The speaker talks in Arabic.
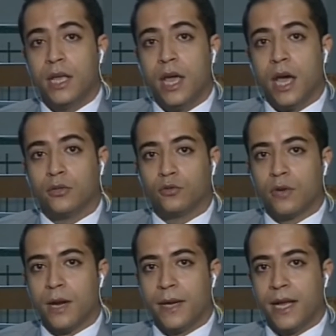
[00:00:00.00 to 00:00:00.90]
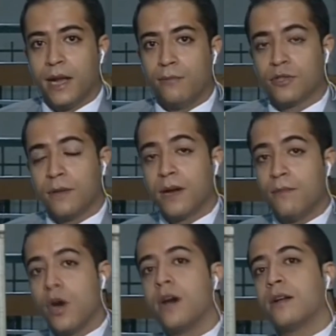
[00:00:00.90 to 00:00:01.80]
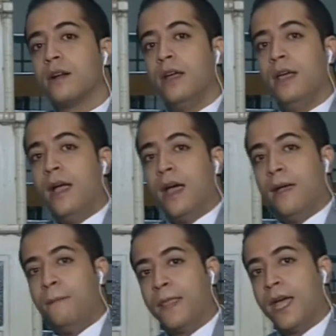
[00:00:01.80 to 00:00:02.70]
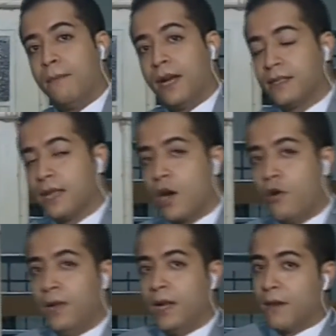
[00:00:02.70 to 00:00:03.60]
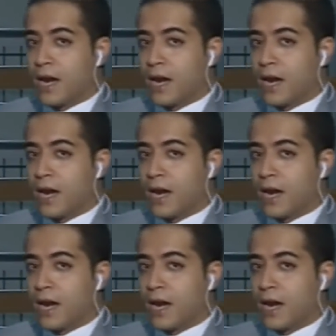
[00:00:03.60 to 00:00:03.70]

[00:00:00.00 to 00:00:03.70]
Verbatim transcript: الدكتوره منال ابو سمره مقرر المجلس القومي للمراه